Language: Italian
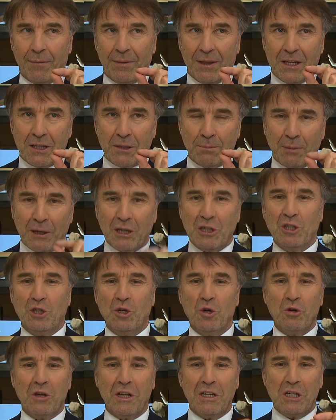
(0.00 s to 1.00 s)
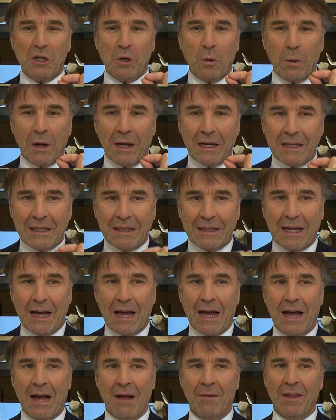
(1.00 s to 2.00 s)
espressione di
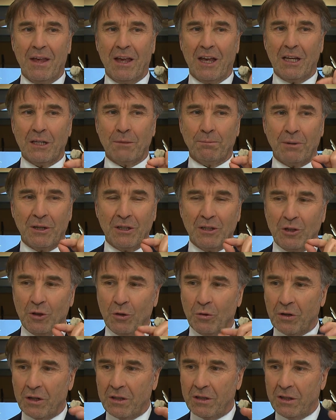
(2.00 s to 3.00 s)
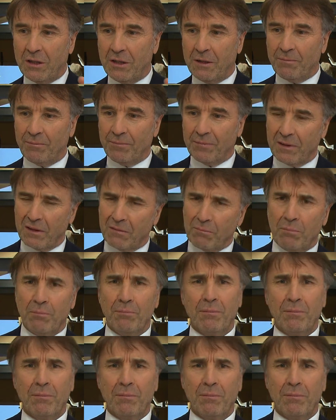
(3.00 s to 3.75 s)
qualità, espressione di mm,